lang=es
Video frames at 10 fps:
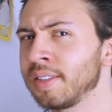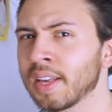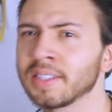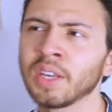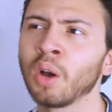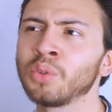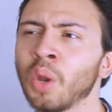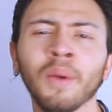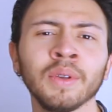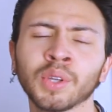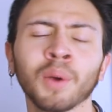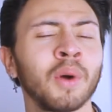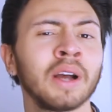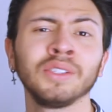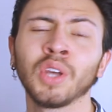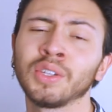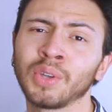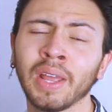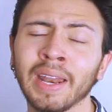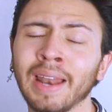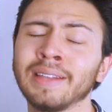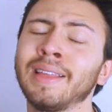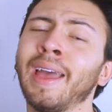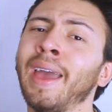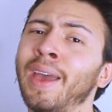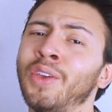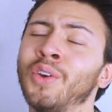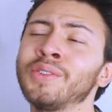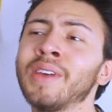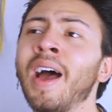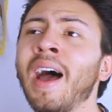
Ciencia o solo he visto como canciones originales de ellos.